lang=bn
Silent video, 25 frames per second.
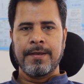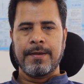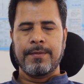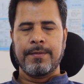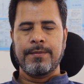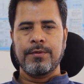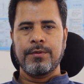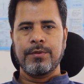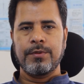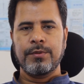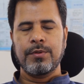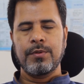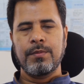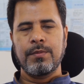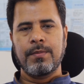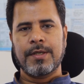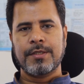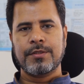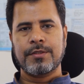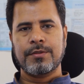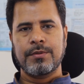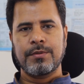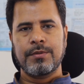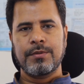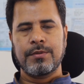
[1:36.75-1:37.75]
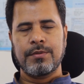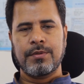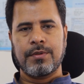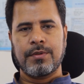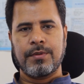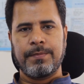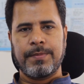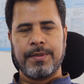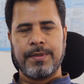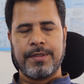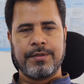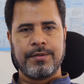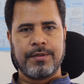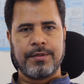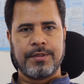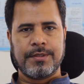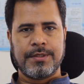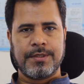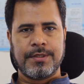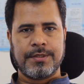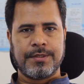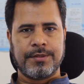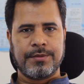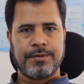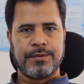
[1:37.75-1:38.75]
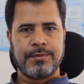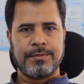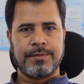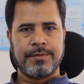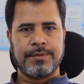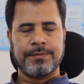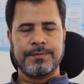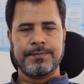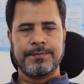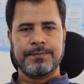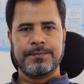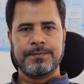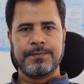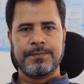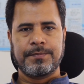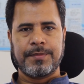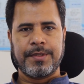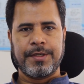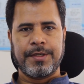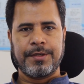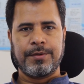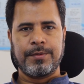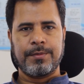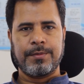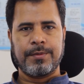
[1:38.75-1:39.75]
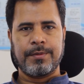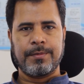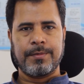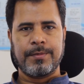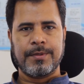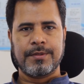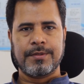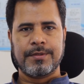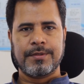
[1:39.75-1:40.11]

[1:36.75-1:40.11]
এবং নতুন ভার্সনগুলো কমপ্লিট করার চেষ্টা করব থ্যাংক ইউ ভেরি